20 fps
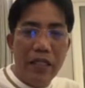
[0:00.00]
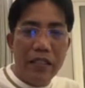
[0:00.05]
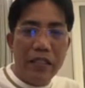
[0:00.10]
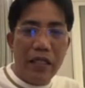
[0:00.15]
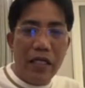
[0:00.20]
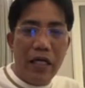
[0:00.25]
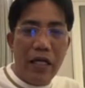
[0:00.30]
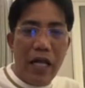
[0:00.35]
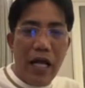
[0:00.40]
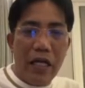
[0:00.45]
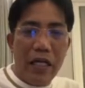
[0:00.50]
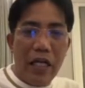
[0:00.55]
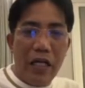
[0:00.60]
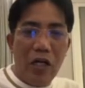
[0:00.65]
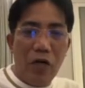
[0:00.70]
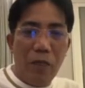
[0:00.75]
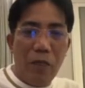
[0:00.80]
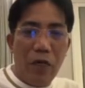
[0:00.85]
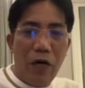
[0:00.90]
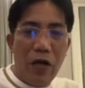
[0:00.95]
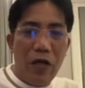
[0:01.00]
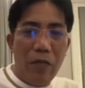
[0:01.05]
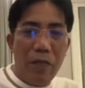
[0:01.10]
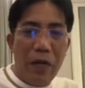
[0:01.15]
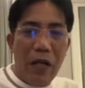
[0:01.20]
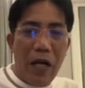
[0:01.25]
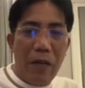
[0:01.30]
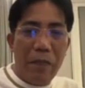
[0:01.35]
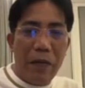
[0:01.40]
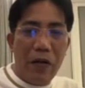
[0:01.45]
Sir, lagi ko po kayo
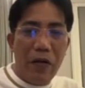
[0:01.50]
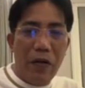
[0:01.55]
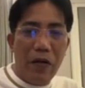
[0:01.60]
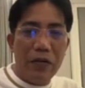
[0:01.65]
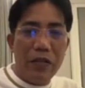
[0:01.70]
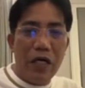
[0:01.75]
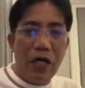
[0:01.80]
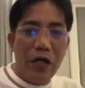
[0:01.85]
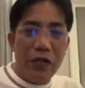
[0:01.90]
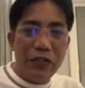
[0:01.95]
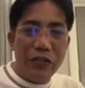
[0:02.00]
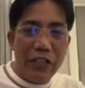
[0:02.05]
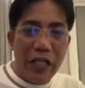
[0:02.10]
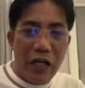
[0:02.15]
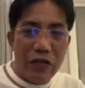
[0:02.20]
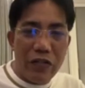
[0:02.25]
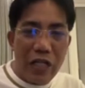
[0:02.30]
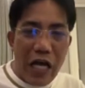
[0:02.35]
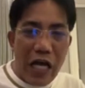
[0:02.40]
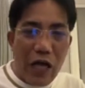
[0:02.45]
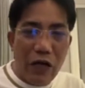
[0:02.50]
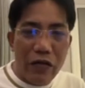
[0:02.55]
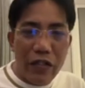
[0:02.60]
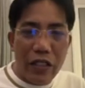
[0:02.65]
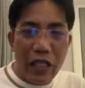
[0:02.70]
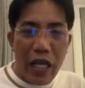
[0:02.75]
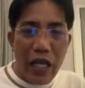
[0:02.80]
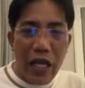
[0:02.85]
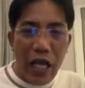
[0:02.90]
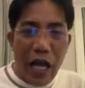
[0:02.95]
pinapanood. Oh, shout
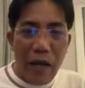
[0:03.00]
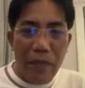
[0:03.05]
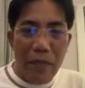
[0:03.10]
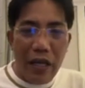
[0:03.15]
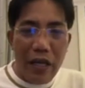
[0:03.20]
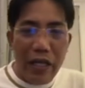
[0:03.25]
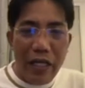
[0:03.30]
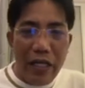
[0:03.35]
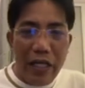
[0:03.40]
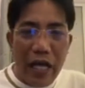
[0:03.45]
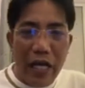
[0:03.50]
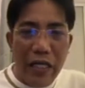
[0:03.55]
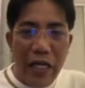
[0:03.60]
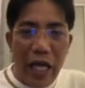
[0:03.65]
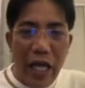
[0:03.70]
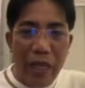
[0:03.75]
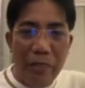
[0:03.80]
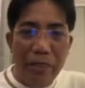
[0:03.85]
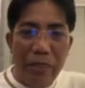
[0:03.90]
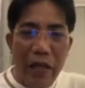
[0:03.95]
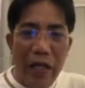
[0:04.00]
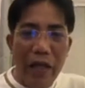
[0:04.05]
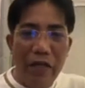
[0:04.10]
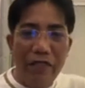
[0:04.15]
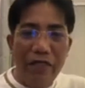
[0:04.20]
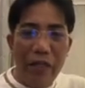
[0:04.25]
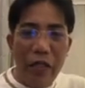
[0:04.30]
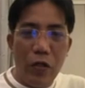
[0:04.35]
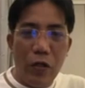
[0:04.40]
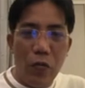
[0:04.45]
out kay American and
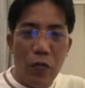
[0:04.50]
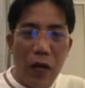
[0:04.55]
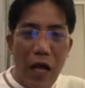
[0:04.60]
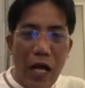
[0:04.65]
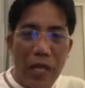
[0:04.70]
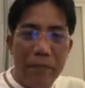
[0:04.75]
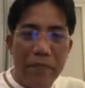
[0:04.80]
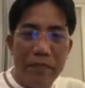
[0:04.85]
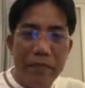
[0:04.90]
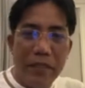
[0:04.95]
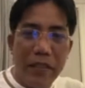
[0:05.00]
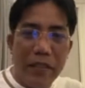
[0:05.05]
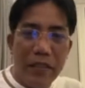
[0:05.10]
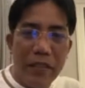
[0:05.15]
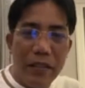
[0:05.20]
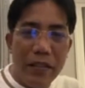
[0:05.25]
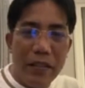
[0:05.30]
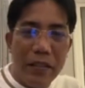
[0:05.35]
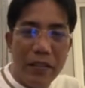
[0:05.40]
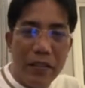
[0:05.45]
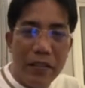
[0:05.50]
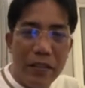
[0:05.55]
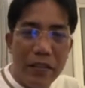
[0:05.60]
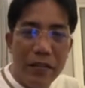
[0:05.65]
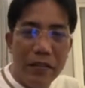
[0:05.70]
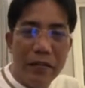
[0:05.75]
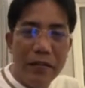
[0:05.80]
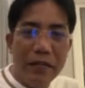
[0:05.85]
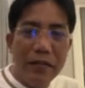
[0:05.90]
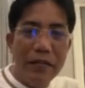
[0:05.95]
Filipino wife.
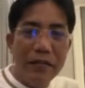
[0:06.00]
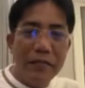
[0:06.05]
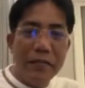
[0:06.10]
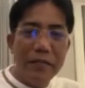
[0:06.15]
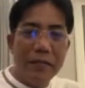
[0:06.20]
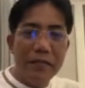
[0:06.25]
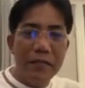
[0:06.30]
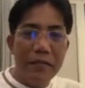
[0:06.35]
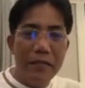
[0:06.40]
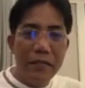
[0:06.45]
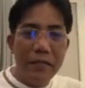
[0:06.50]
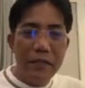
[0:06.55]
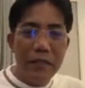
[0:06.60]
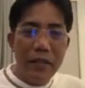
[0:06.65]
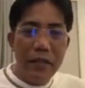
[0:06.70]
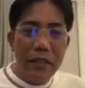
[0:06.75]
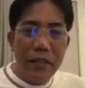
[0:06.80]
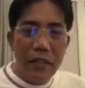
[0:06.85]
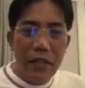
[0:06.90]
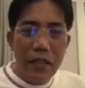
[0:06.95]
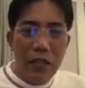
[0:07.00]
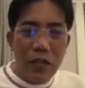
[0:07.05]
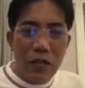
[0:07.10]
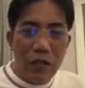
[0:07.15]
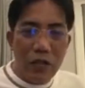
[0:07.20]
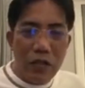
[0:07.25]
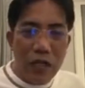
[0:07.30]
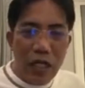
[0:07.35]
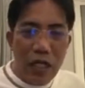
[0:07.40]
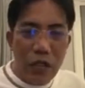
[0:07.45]
Oh,
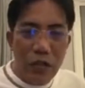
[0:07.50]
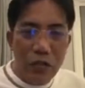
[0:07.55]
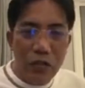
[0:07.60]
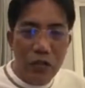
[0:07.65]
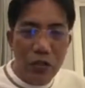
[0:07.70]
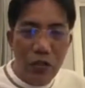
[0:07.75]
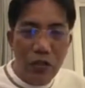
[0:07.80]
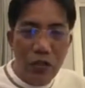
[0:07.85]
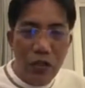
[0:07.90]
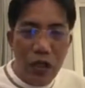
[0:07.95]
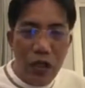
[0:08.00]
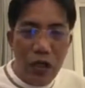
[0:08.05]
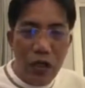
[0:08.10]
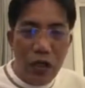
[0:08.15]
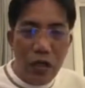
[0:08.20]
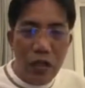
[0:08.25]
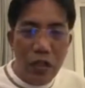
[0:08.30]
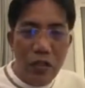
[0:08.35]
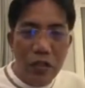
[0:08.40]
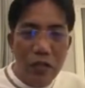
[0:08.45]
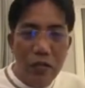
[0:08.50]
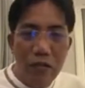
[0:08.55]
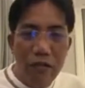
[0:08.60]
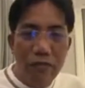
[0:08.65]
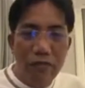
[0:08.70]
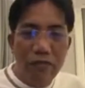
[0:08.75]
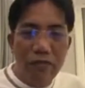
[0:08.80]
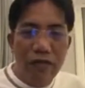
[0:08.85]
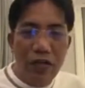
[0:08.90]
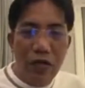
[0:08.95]
Rodrigo Jr.
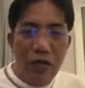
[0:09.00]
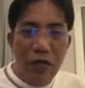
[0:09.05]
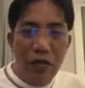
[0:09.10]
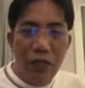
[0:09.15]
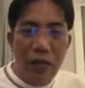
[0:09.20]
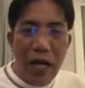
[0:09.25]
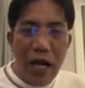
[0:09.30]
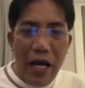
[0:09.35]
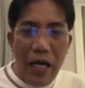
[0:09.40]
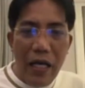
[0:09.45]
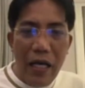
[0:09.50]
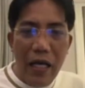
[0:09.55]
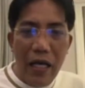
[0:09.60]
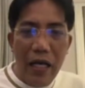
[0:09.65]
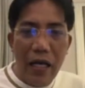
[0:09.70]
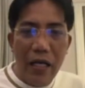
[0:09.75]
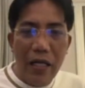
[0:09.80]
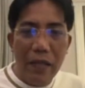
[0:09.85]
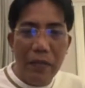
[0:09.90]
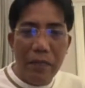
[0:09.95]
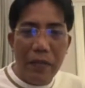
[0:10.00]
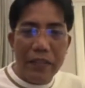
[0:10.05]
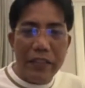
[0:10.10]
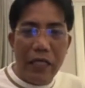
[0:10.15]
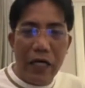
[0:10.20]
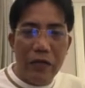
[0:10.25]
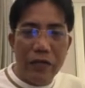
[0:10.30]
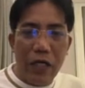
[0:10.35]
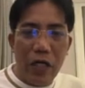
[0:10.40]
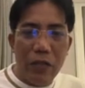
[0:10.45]
Di Rumal.
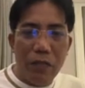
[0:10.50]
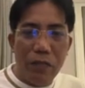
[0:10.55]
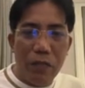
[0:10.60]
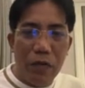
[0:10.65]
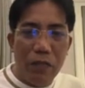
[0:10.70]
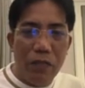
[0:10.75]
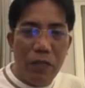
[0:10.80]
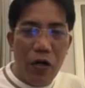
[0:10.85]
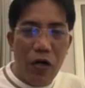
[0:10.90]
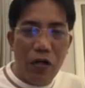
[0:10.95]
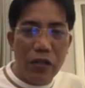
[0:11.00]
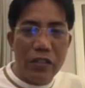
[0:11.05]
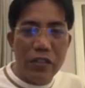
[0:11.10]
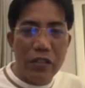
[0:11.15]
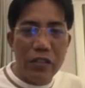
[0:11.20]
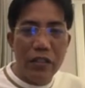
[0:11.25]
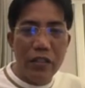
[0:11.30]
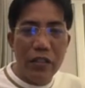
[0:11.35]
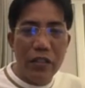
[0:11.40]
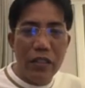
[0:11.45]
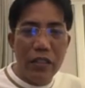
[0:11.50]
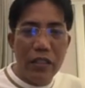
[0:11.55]
Pa-shout out po, boss.